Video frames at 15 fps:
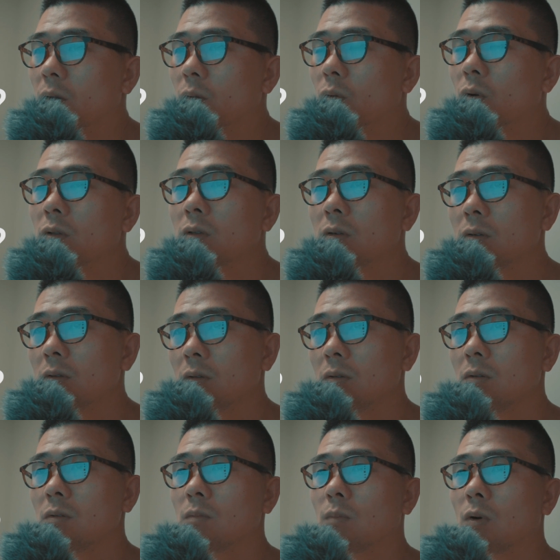
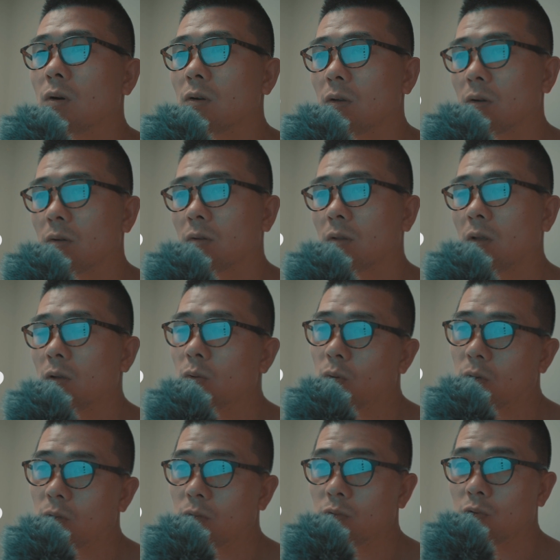똑같은 뭐 영역대에
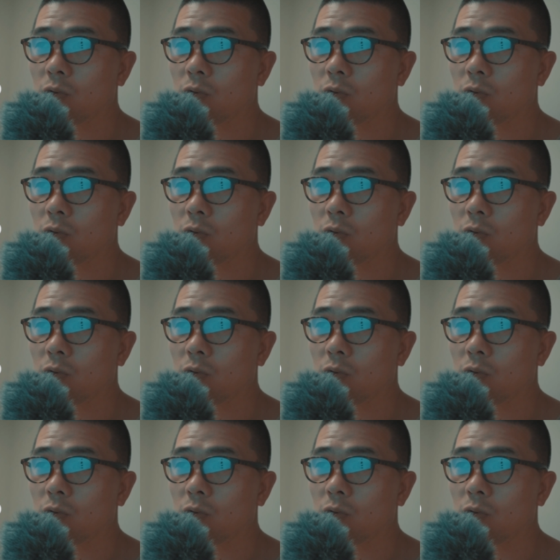똑같은